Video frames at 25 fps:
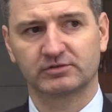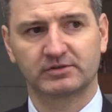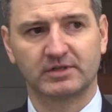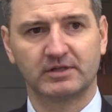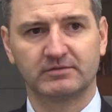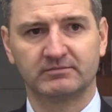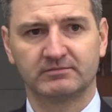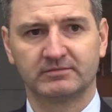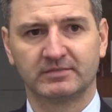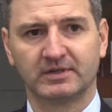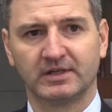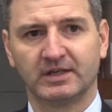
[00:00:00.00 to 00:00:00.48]

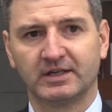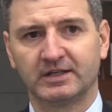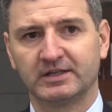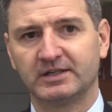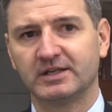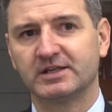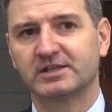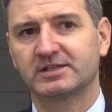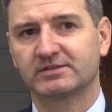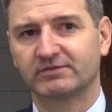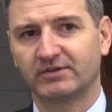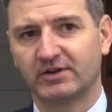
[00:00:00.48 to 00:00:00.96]
там
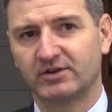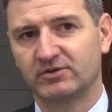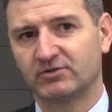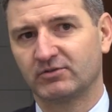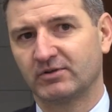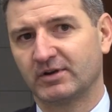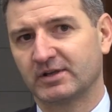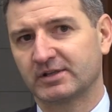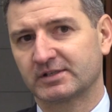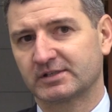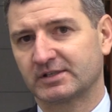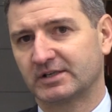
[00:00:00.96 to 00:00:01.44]
есть свои
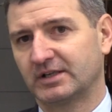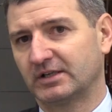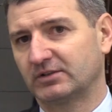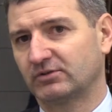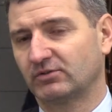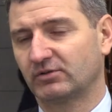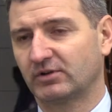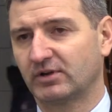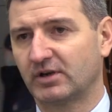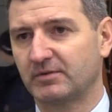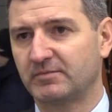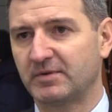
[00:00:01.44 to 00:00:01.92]
нюансы,
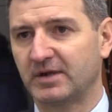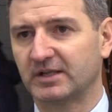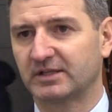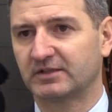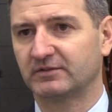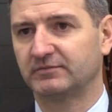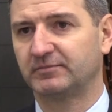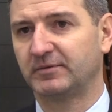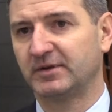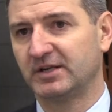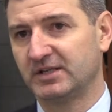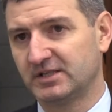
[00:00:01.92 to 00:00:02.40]
которые
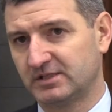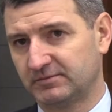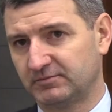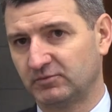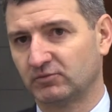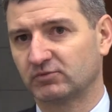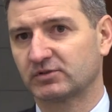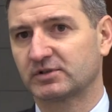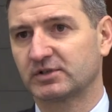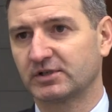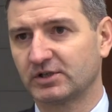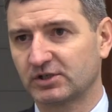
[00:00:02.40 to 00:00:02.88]
ребята в
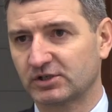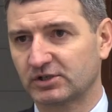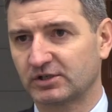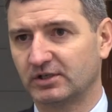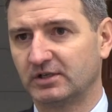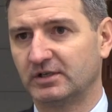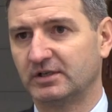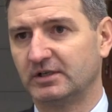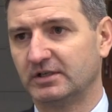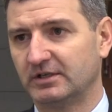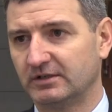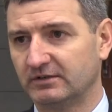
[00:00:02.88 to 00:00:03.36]
принципе
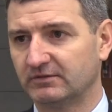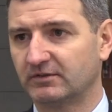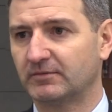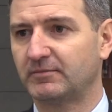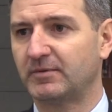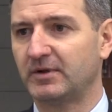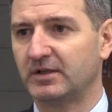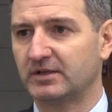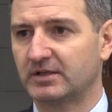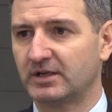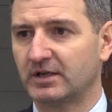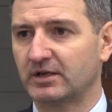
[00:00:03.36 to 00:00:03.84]
услышали и
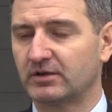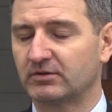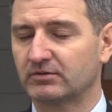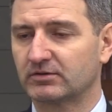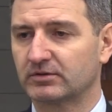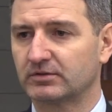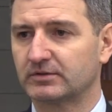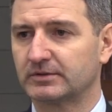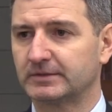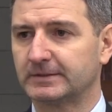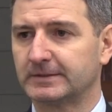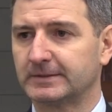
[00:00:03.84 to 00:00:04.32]
выполняют.
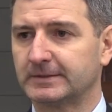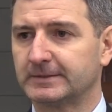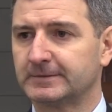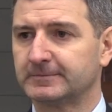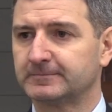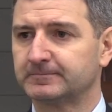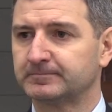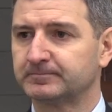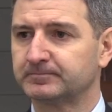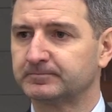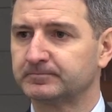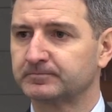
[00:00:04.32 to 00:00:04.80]

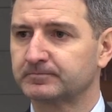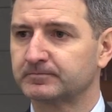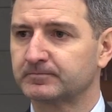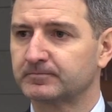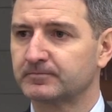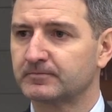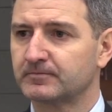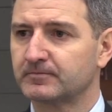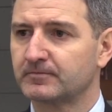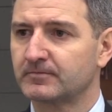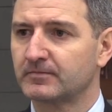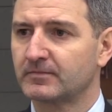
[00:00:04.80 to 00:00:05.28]

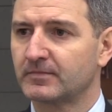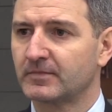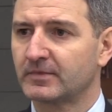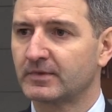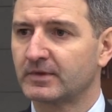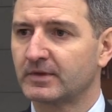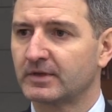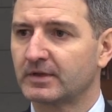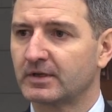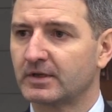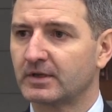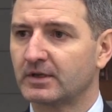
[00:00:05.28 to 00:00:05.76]
Творчество
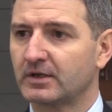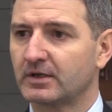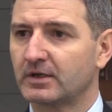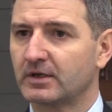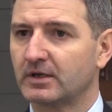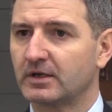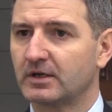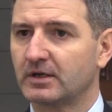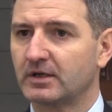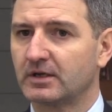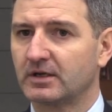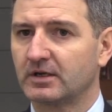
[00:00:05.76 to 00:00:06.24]
разрешается,
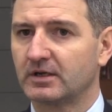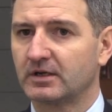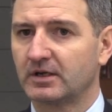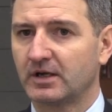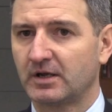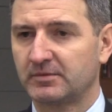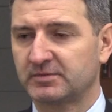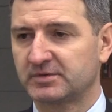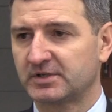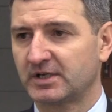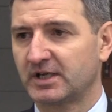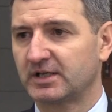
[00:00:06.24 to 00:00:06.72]
да, вам?
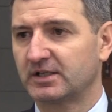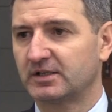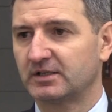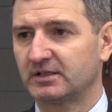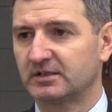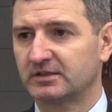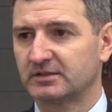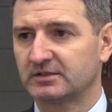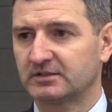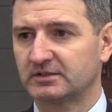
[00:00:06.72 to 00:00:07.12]
Обязательно,